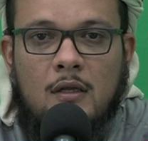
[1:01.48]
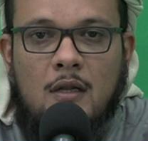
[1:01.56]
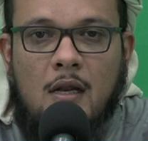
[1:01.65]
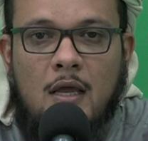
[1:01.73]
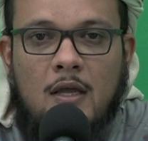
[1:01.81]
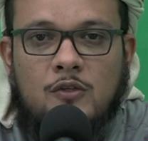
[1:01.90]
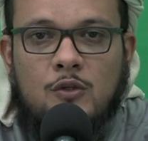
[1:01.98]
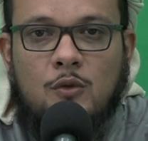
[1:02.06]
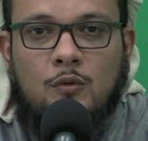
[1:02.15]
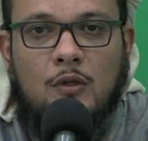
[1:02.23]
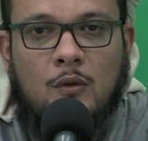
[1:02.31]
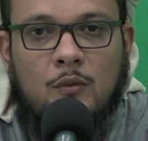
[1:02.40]
لا يصير
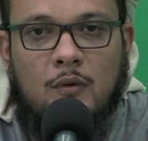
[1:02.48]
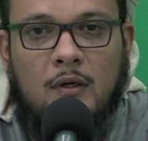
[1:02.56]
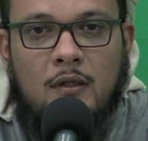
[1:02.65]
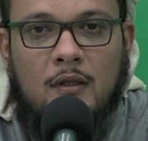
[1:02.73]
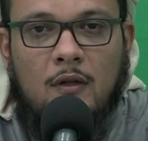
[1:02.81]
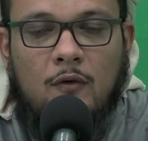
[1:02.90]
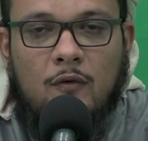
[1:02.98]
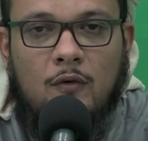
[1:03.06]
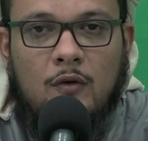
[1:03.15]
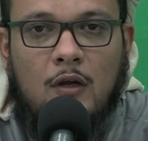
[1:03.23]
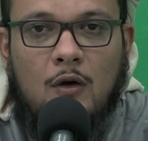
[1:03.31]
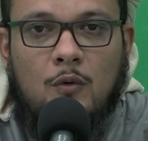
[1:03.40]
طهورا
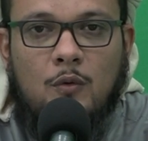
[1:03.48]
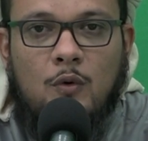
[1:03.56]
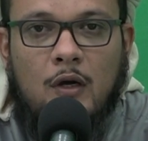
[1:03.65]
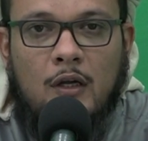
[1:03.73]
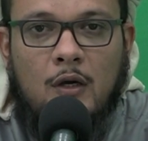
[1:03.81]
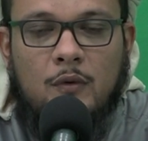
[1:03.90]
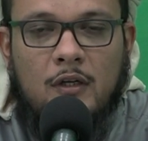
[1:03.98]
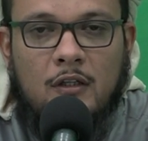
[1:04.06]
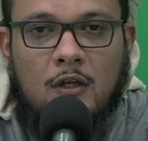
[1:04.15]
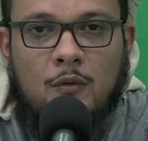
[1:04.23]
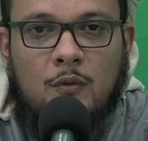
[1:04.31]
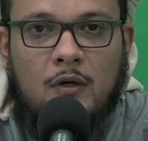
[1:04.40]
يخرج عن كونه
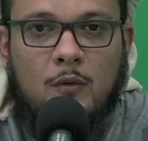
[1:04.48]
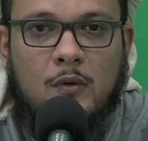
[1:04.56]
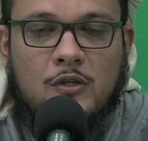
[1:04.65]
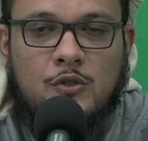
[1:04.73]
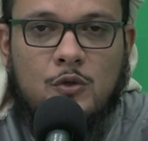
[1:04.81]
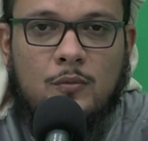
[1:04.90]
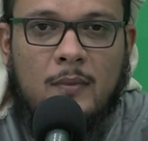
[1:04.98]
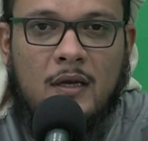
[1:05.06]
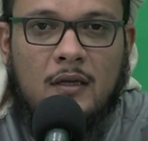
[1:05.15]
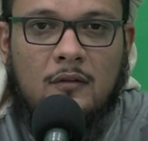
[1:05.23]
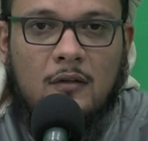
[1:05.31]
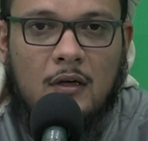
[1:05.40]
طهورا ويصير
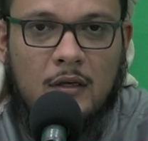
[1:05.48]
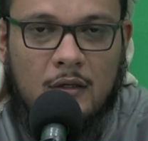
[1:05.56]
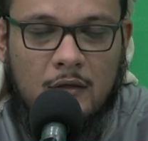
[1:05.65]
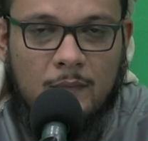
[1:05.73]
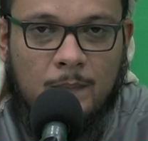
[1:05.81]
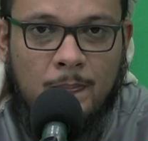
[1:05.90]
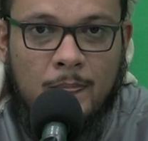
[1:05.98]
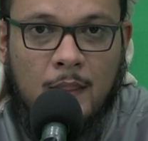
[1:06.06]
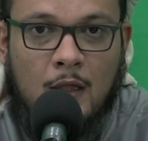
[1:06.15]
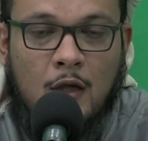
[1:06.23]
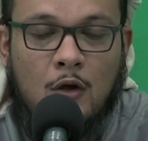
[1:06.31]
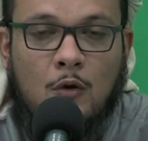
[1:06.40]
ماء طاهرا
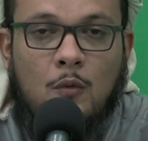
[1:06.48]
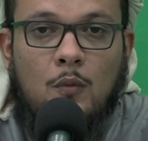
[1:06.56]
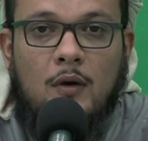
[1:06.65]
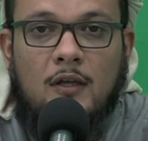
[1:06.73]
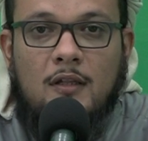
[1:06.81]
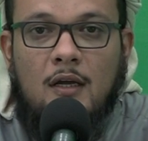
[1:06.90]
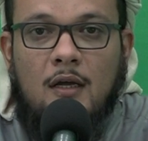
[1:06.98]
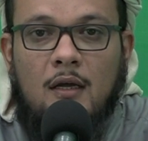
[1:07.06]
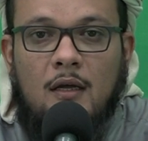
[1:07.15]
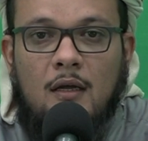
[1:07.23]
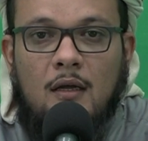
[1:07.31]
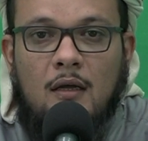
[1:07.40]

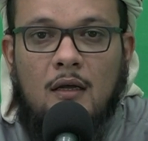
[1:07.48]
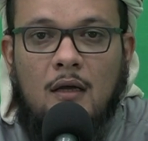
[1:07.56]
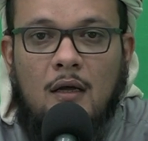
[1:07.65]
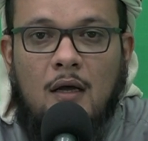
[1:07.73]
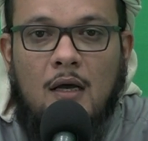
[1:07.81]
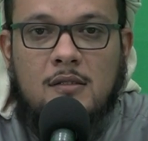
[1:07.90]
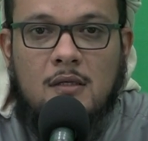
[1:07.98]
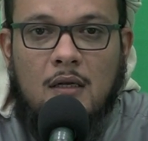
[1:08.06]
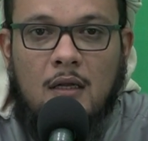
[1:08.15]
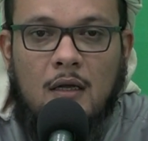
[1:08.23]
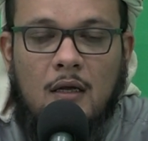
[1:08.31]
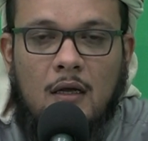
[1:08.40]
وإذا
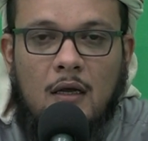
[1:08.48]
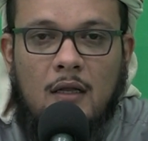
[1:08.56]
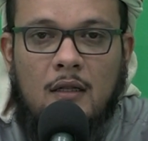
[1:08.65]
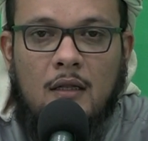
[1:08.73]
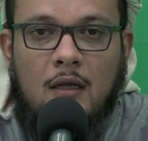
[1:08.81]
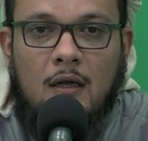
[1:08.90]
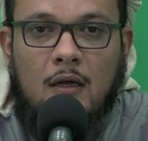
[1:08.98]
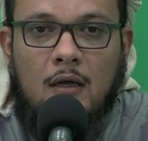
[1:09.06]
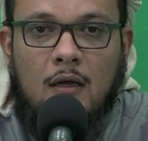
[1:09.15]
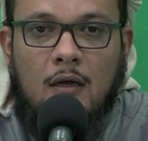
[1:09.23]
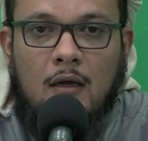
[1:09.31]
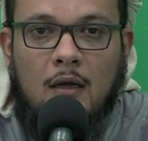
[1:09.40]
حصل أن
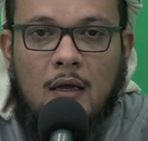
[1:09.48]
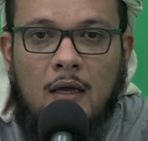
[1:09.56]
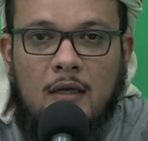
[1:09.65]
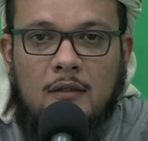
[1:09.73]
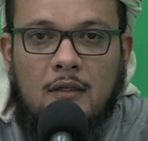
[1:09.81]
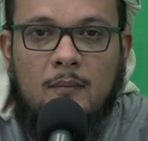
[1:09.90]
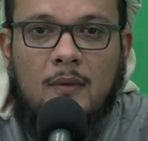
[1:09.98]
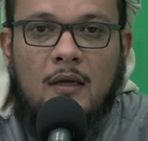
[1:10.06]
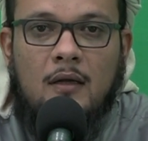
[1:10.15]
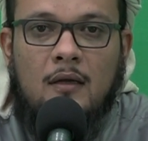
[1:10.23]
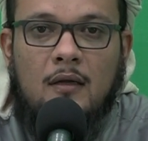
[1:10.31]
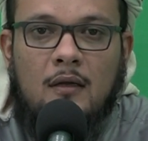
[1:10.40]
هذا الماء